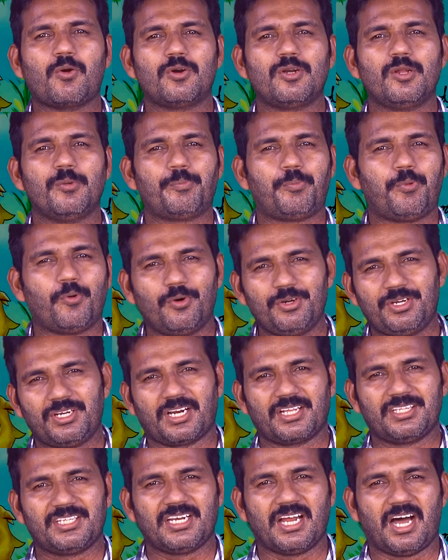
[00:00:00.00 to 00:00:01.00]
கொண்டு
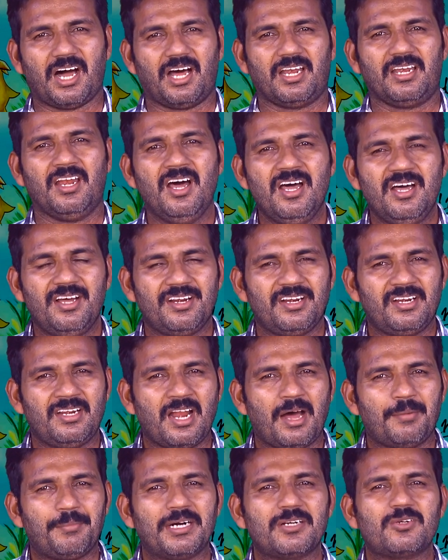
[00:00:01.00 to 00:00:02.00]
போகிறதினால்
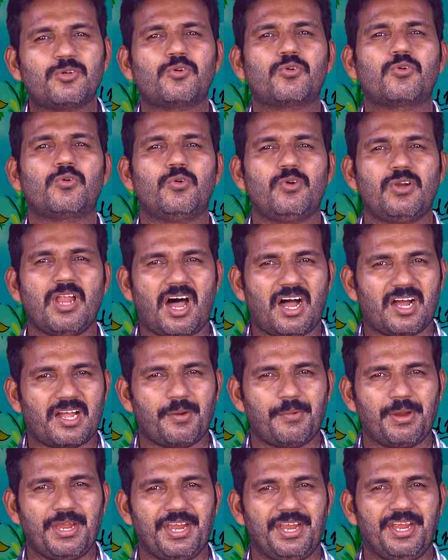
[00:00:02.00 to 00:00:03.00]

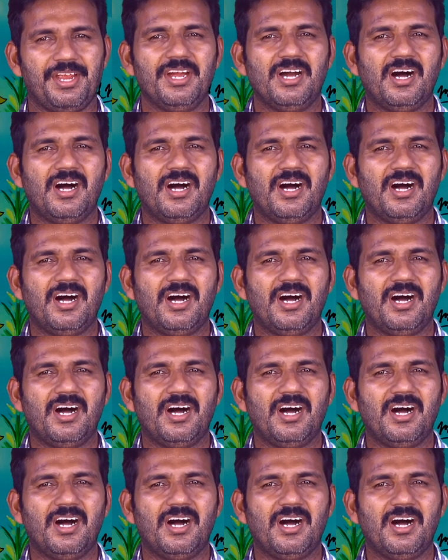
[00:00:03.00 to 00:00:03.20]
நமக்குள்ளாகவே